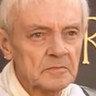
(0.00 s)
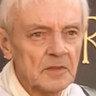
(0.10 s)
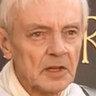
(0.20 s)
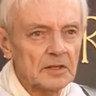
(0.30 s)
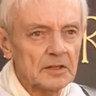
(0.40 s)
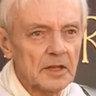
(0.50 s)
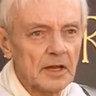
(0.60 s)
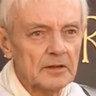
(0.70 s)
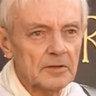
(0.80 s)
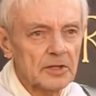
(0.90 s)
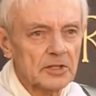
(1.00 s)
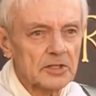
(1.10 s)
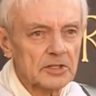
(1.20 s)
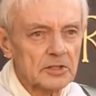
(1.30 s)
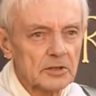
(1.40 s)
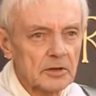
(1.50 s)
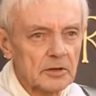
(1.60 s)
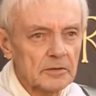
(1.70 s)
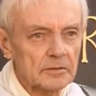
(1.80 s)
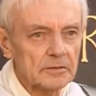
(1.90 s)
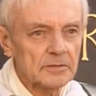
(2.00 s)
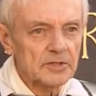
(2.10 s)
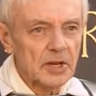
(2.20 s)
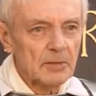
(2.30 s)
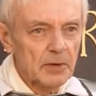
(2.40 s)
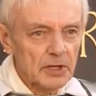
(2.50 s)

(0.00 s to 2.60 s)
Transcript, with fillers: Или ты ответишь, что забыл,